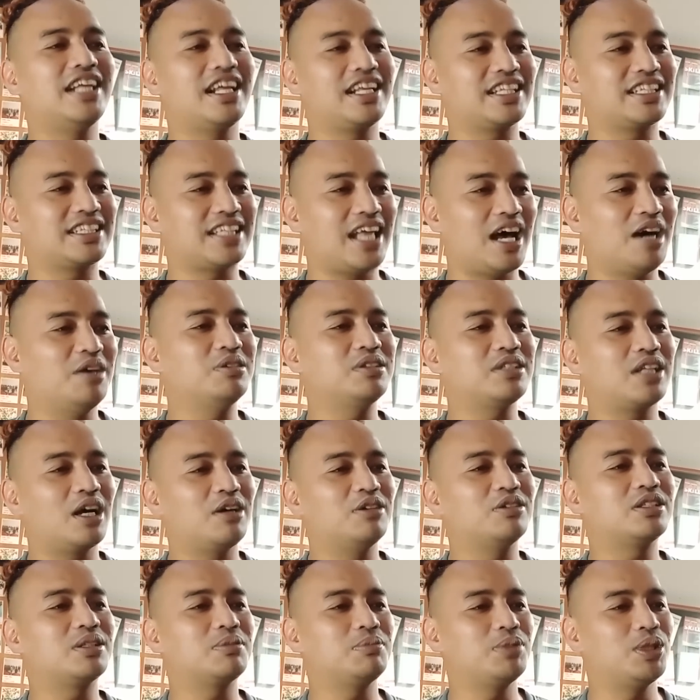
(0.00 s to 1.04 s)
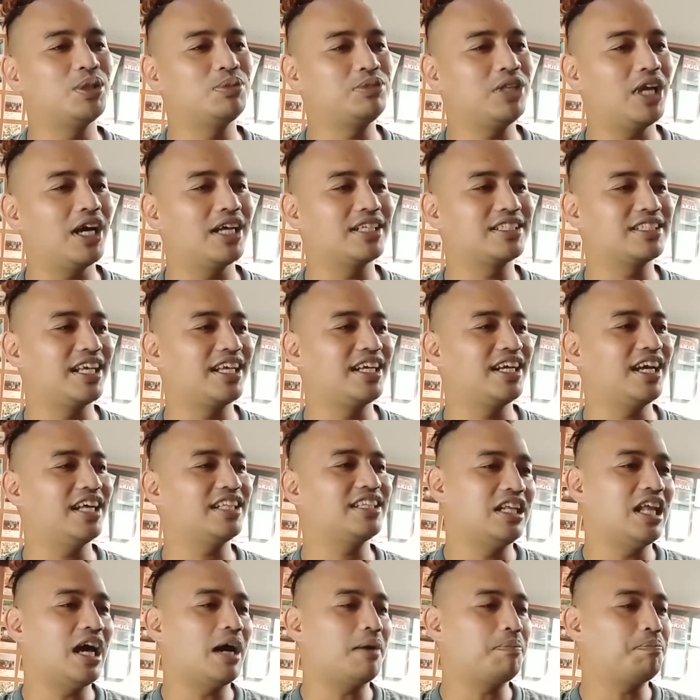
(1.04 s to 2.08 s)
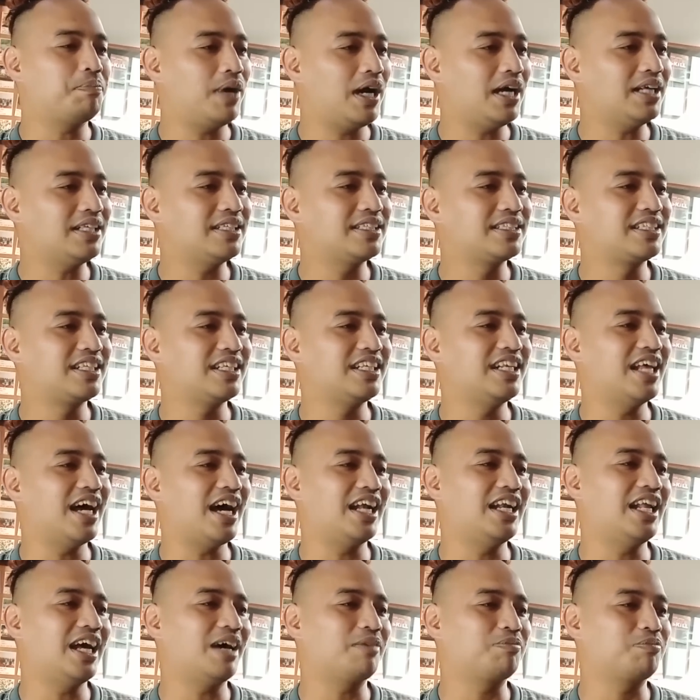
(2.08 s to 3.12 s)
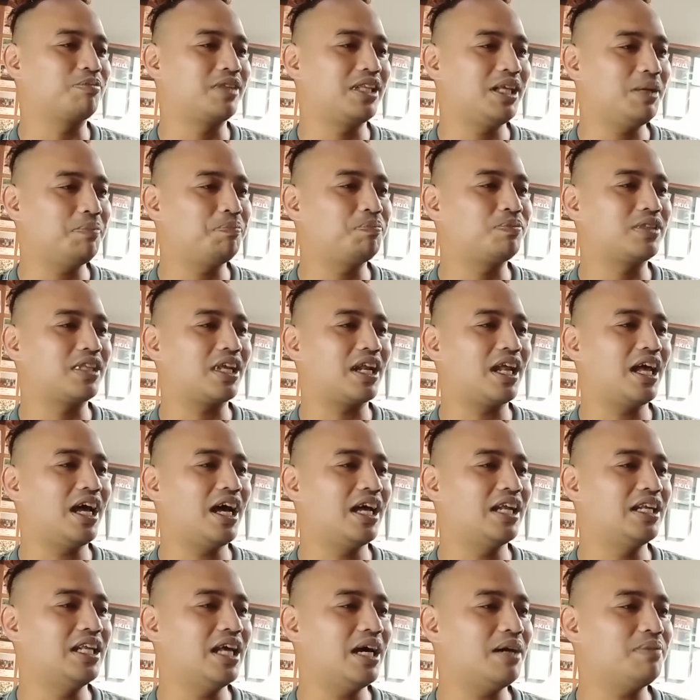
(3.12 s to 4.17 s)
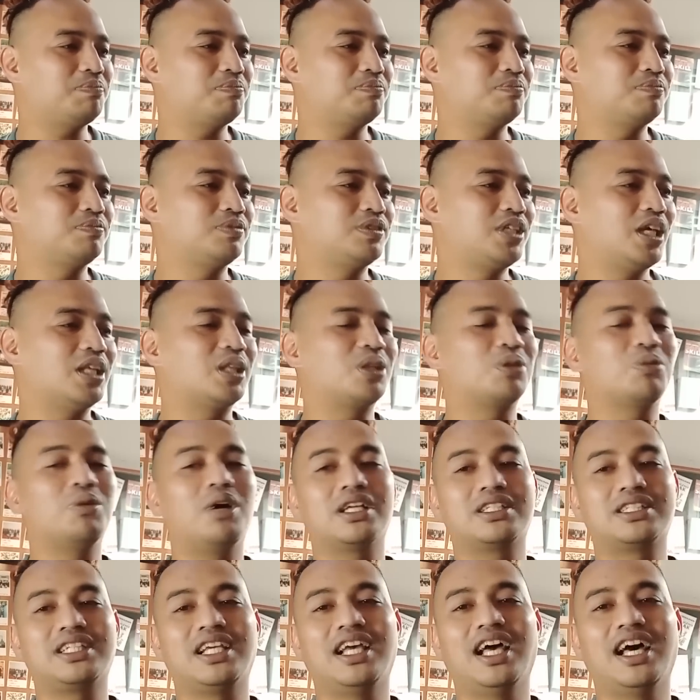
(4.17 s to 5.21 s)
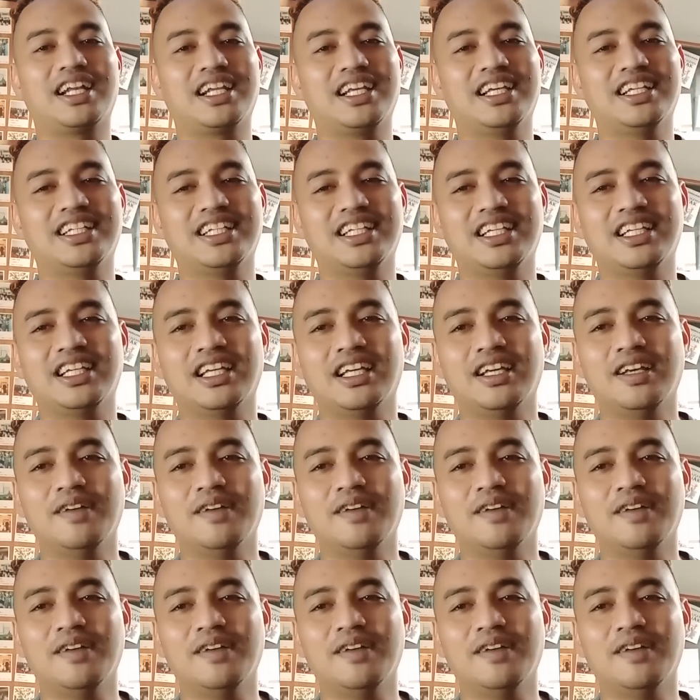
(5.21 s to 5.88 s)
dari tahun-tahun sebelumnya sehingga tidak pas, tidak adaptif terhadap situasi hari ini.